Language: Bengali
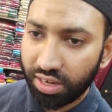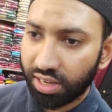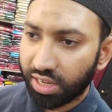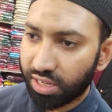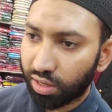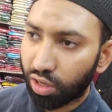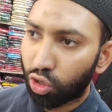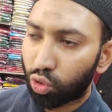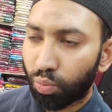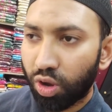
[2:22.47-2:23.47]
ঠিক আছে
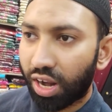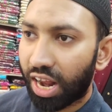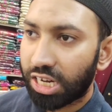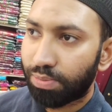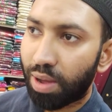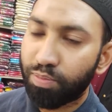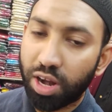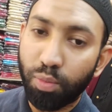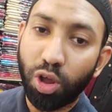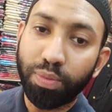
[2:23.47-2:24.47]
তো মহিলারা আসবে
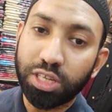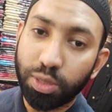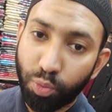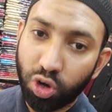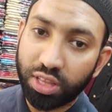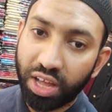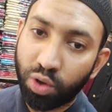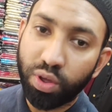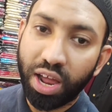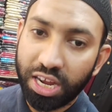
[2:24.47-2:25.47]
আপনারা বলবেন যে পর্দা
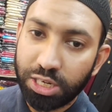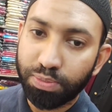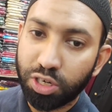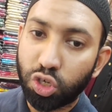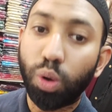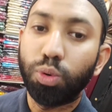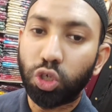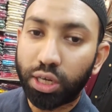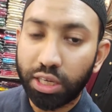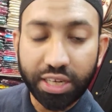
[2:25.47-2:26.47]
কইরা আসবে
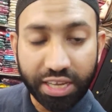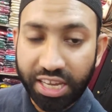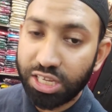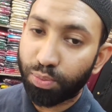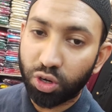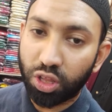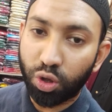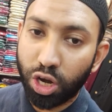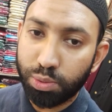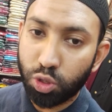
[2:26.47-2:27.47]
সমস্যা কি ঠিক আছে পর্দা
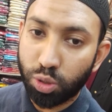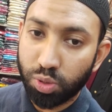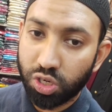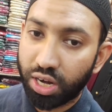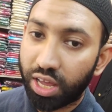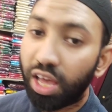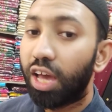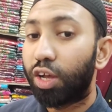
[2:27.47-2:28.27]
করে আসবে সমস্যা নাই